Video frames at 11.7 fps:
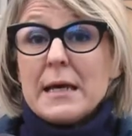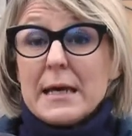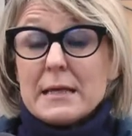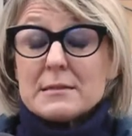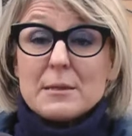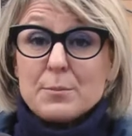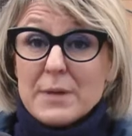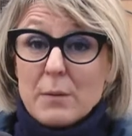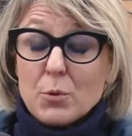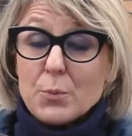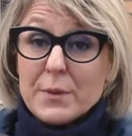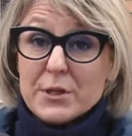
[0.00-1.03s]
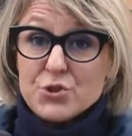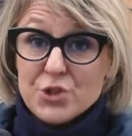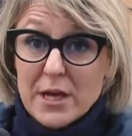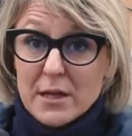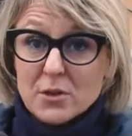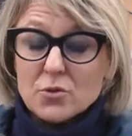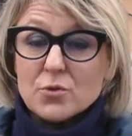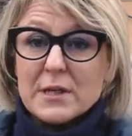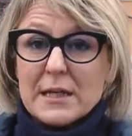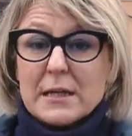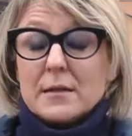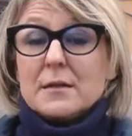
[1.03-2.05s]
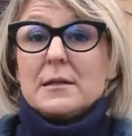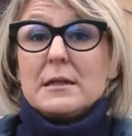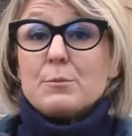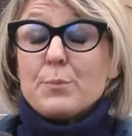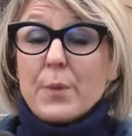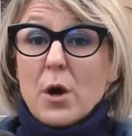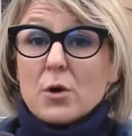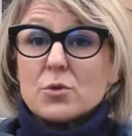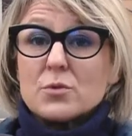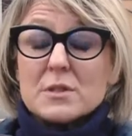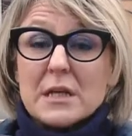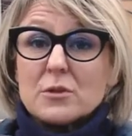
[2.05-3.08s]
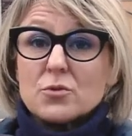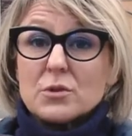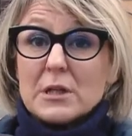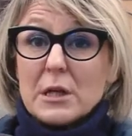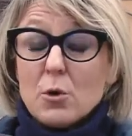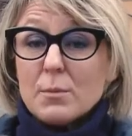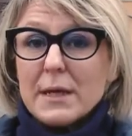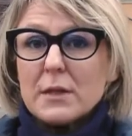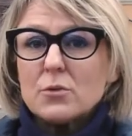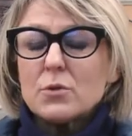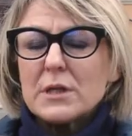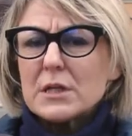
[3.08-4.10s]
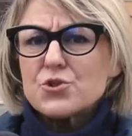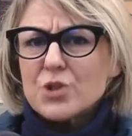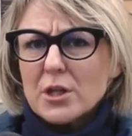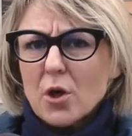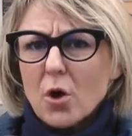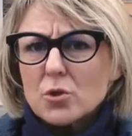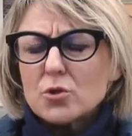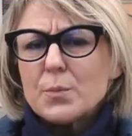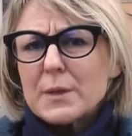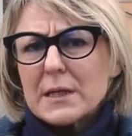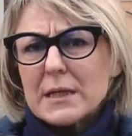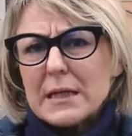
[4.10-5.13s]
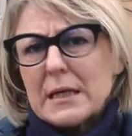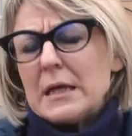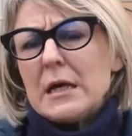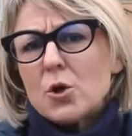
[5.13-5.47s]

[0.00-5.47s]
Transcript: e sappiamo per certo che l'importo esatto dell'aumento era già noto perché